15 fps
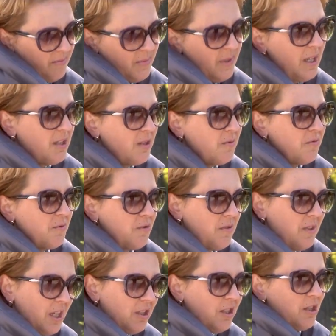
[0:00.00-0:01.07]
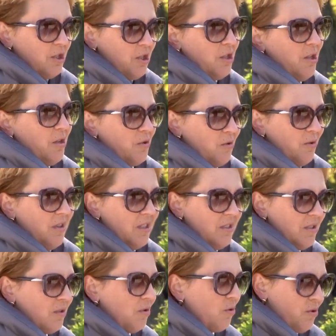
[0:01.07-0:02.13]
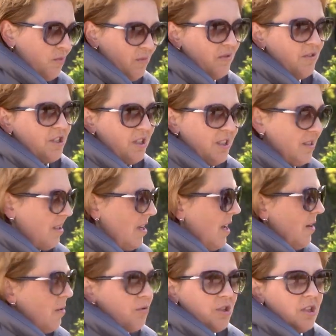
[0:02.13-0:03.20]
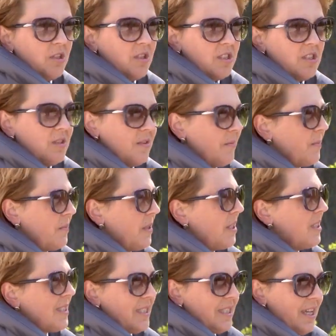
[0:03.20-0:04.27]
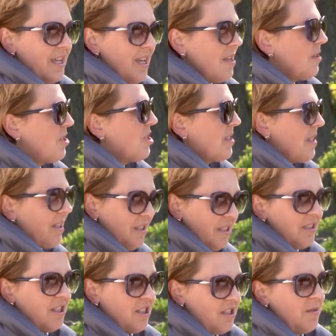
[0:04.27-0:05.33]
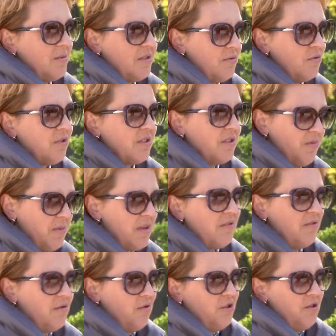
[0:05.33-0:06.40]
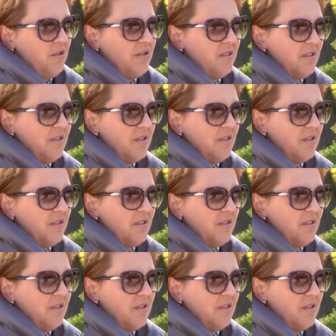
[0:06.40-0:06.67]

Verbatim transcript: Поэтому вот я так считаю, что рейтинг должен повышаться. Уже должна благосостояние, чистота должна быть в городе в первую очередь.